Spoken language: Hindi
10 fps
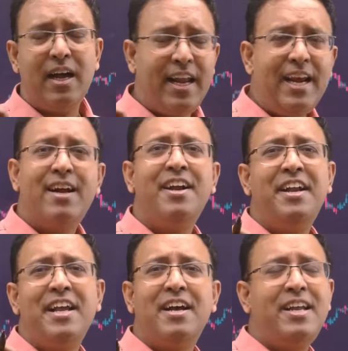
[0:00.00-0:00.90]
एक
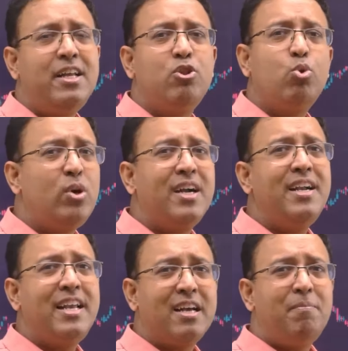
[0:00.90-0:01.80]
घंटे का या दो
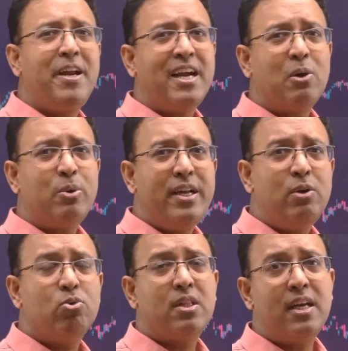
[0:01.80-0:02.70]
घंटे का ब्रेकआउट नहीं
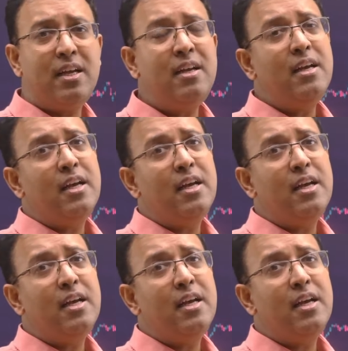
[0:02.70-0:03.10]
होता है